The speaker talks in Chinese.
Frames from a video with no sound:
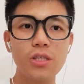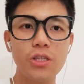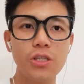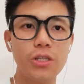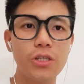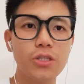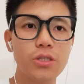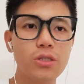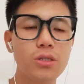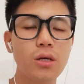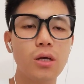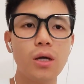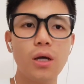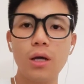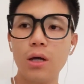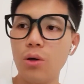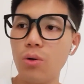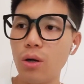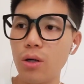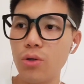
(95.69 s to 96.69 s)
因此，
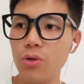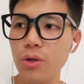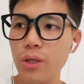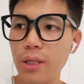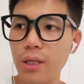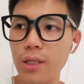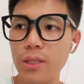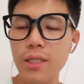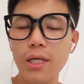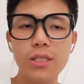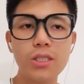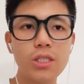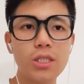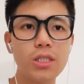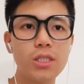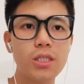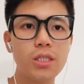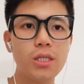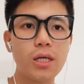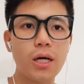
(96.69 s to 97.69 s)
广州队呢在
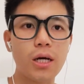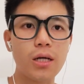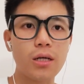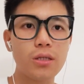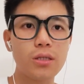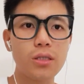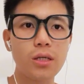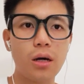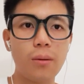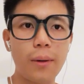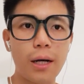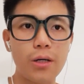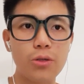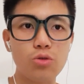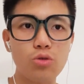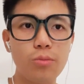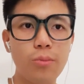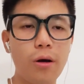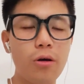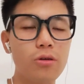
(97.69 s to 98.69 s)
近期啊，更是要满
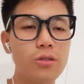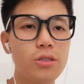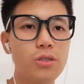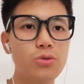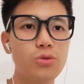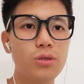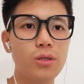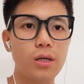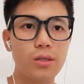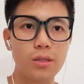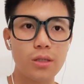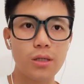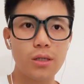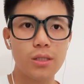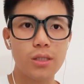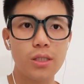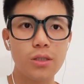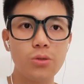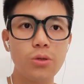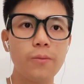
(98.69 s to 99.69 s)
足彭世俊的这个
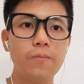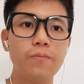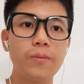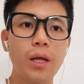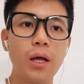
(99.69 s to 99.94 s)
心愿。